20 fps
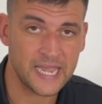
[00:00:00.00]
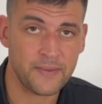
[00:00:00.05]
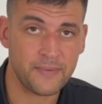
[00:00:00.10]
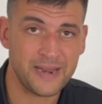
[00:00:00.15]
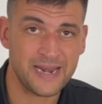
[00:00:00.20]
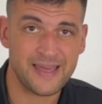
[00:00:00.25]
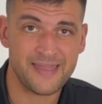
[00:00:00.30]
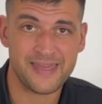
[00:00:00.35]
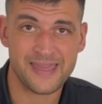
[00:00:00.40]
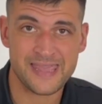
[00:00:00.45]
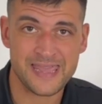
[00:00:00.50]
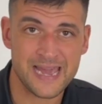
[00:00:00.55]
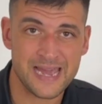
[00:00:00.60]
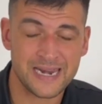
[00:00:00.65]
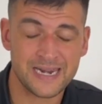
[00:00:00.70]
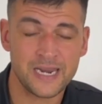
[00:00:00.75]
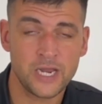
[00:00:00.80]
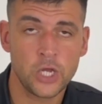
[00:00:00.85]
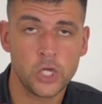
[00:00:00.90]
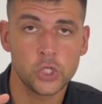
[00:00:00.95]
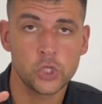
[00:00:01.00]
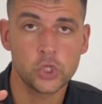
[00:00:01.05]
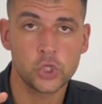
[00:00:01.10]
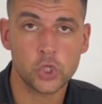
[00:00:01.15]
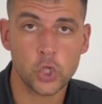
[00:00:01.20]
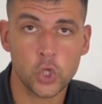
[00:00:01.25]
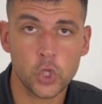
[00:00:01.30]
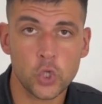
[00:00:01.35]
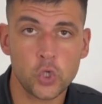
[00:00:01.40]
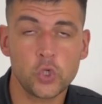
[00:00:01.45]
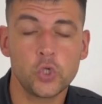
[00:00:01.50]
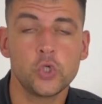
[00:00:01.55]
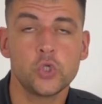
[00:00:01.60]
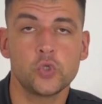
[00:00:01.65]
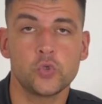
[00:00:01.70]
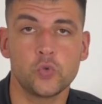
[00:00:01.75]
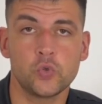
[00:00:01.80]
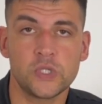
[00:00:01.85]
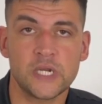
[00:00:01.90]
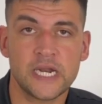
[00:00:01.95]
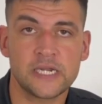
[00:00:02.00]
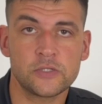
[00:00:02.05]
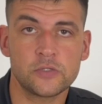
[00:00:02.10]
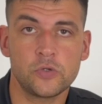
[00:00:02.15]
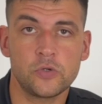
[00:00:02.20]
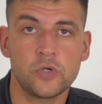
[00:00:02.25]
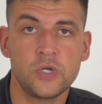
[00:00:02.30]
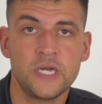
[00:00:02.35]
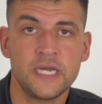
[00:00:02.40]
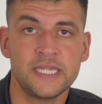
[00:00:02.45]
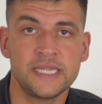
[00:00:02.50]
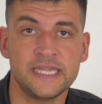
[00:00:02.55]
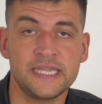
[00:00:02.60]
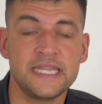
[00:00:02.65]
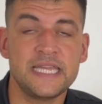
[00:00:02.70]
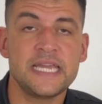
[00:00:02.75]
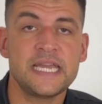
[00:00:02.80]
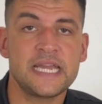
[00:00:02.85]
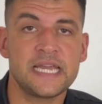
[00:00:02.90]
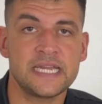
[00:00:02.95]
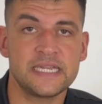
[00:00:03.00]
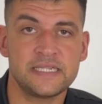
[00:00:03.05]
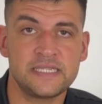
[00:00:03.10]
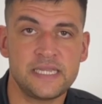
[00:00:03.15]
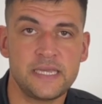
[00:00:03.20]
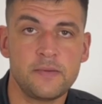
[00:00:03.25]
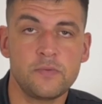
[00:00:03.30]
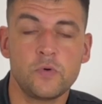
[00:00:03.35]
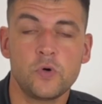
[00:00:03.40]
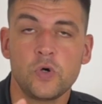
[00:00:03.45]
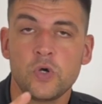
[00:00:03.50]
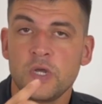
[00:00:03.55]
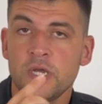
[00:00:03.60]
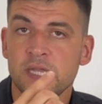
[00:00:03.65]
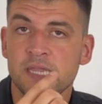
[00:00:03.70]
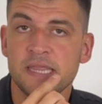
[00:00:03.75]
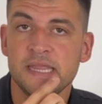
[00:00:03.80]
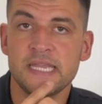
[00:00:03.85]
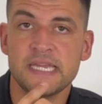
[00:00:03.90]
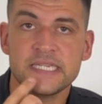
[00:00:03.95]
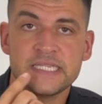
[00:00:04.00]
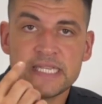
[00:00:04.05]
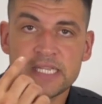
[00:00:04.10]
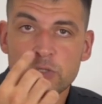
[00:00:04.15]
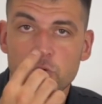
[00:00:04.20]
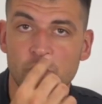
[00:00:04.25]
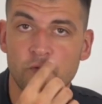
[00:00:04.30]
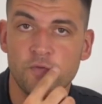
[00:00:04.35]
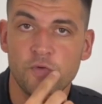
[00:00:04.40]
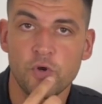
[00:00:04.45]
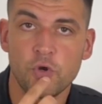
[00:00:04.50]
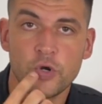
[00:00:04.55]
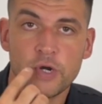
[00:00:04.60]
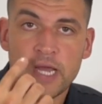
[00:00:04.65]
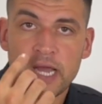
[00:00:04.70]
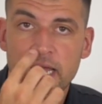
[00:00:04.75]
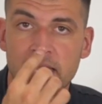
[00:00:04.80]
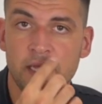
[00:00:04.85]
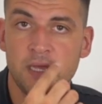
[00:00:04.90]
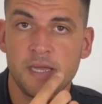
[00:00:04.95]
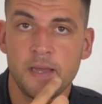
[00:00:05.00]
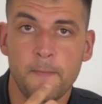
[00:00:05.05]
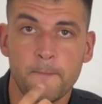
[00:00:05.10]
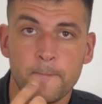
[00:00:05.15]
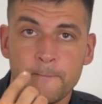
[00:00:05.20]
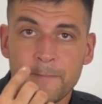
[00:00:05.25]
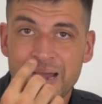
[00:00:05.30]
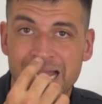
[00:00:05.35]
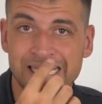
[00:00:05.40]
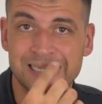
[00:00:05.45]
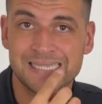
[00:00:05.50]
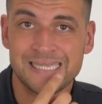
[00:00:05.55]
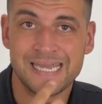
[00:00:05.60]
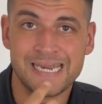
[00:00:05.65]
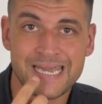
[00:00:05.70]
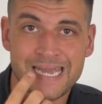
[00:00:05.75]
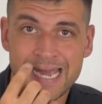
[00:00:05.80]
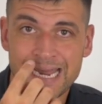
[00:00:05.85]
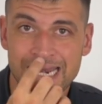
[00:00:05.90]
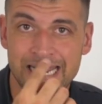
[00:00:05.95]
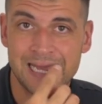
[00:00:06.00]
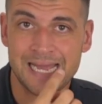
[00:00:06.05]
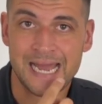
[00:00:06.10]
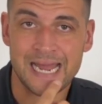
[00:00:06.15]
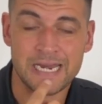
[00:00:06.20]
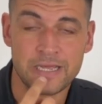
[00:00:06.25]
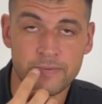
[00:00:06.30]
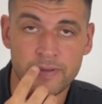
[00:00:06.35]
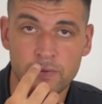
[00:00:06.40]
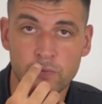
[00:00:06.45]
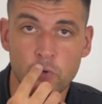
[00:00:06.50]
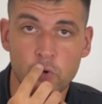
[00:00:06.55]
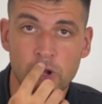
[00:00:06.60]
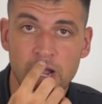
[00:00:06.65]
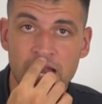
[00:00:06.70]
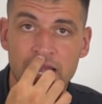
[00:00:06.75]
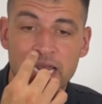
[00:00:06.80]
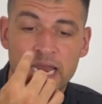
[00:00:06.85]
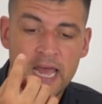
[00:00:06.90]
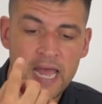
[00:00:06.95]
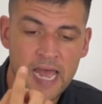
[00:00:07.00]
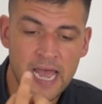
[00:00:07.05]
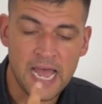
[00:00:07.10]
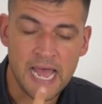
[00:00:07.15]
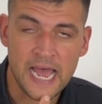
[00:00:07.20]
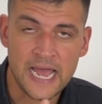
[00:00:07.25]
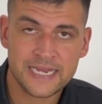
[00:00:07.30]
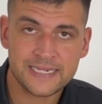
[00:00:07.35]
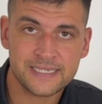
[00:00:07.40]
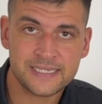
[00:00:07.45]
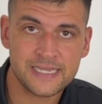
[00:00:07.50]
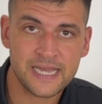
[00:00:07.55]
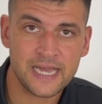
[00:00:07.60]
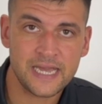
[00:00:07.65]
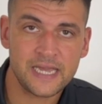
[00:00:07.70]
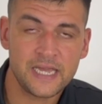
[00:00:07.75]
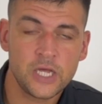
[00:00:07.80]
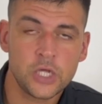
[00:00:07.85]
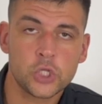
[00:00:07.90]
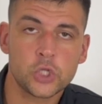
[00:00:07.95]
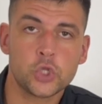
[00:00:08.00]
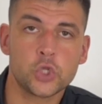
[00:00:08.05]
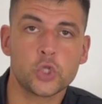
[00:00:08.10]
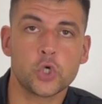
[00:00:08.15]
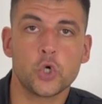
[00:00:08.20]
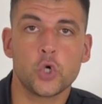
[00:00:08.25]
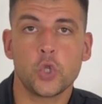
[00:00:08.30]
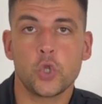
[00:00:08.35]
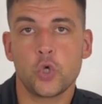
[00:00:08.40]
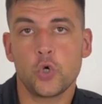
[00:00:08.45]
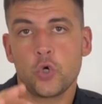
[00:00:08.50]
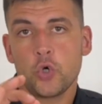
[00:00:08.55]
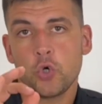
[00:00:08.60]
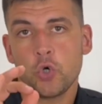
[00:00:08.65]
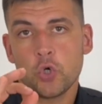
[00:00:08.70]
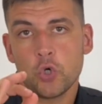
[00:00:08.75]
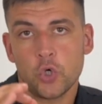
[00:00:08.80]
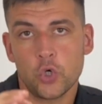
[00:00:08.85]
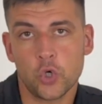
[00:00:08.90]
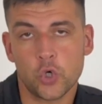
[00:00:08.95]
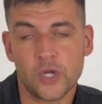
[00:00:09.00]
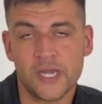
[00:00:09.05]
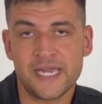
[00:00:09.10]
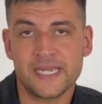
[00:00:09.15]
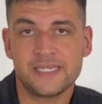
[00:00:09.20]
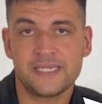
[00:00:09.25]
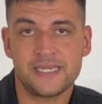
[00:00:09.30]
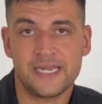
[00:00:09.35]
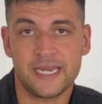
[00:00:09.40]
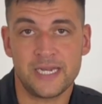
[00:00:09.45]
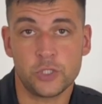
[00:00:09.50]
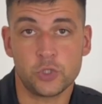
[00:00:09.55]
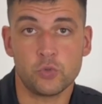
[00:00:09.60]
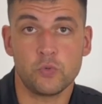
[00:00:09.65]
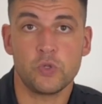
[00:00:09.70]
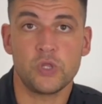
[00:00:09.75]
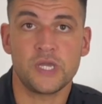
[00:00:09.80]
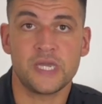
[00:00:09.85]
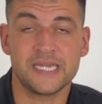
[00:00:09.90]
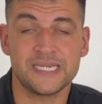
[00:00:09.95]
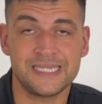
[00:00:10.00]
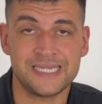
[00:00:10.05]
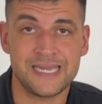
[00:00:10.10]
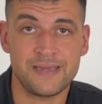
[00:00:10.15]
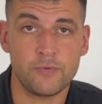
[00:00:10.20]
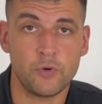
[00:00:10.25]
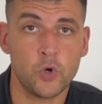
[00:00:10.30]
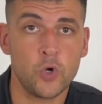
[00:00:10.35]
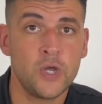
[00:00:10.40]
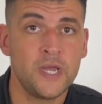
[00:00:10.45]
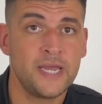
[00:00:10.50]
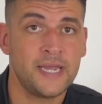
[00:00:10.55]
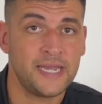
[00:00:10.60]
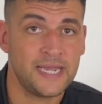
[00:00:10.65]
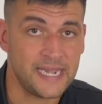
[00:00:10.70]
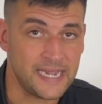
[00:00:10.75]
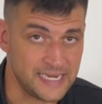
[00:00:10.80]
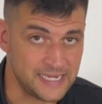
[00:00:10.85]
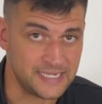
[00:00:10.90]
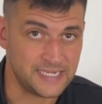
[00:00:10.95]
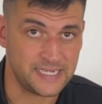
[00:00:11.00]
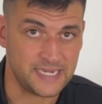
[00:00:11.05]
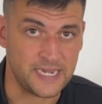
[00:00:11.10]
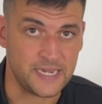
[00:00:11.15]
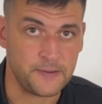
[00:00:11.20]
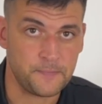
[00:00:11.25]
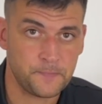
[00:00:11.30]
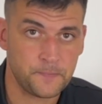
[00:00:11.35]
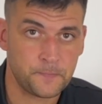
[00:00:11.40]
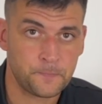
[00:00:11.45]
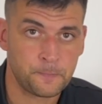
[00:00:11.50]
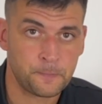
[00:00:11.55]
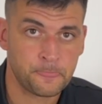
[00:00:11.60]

que van a dañar todo tu tracto digestivo desde tu flora bacteriana a nivel bucal hasta todo lo que es el tubo digestivo en sí.